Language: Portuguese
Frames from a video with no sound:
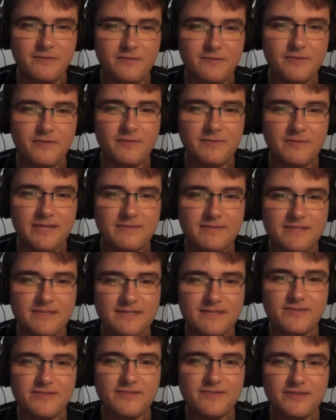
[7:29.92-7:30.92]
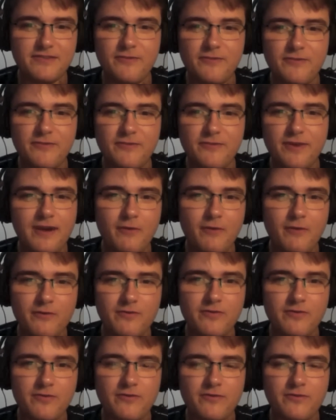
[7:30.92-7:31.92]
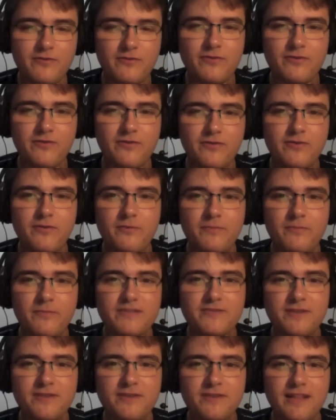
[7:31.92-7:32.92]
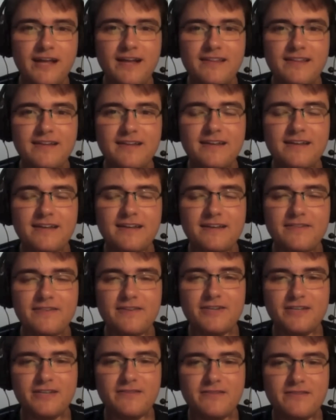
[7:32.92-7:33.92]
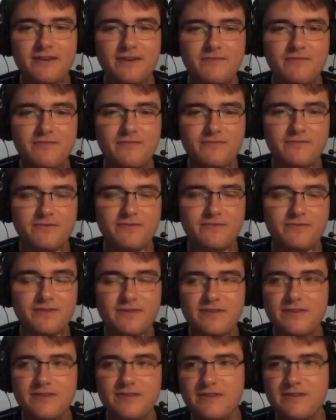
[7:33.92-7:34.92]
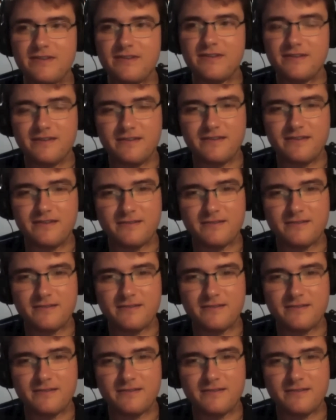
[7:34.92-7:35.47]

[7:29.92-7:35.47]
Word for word: com problemas, isso não é o culpa isolada, né? É, Ela é, eu acho um... que esse é um medo de